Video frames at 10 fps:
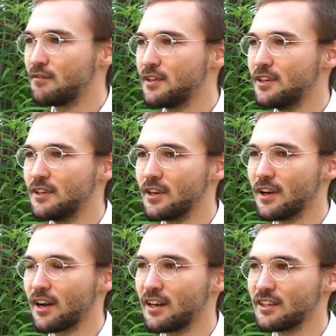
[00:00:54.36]
wie viel
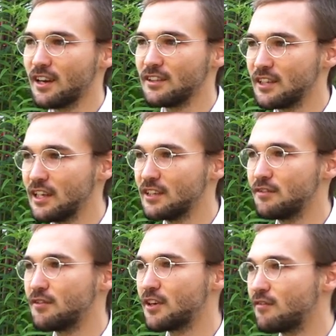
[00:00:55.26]
äh, Radikalität,
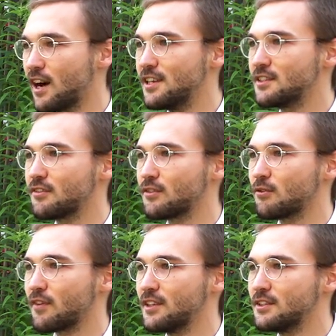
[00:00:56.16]
wie viel Gewalt ist
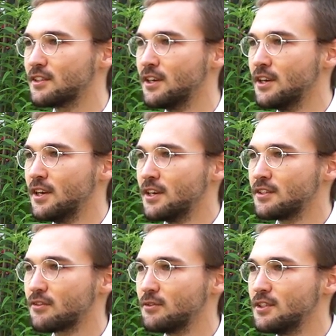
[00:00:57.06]
notwendig,
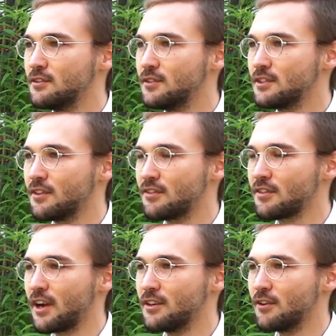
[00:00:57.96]
diskutiert wird. Das
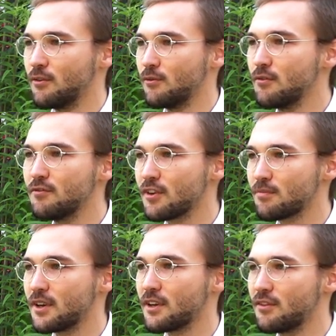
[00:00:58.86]
ist eine
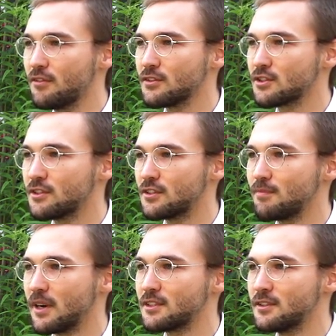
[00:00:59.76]
unfassbar narzisstische
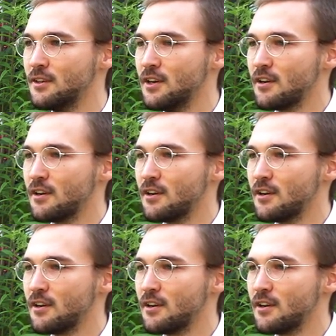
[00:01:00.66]
Debatte,